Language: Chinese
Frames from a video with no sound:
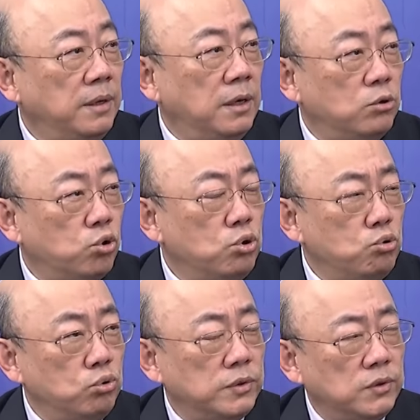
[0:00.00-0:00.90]
那个纯
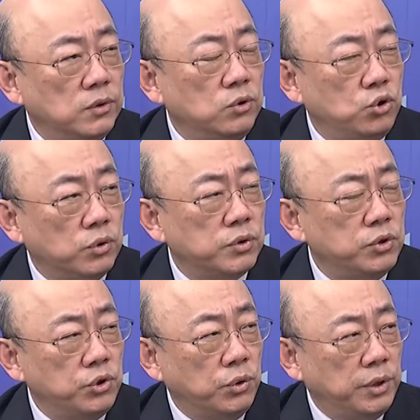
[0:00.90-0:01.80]
度是九十
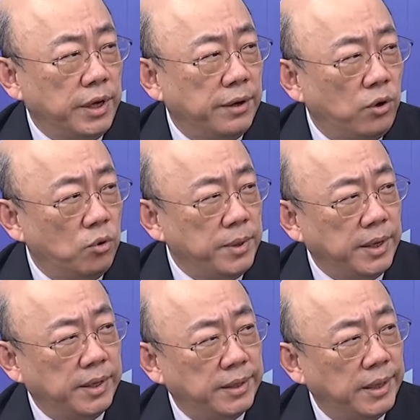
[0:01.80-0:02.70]
九点，后
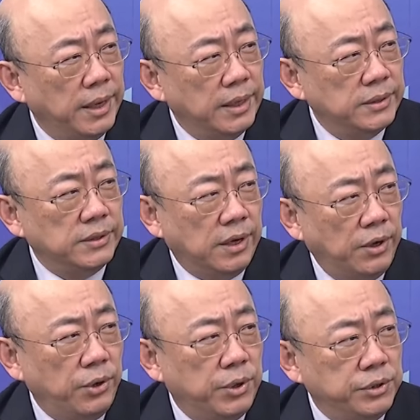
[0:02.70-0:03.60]
面至少要
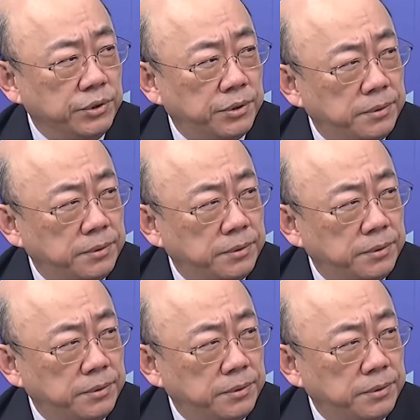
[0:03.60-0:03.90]
六个九，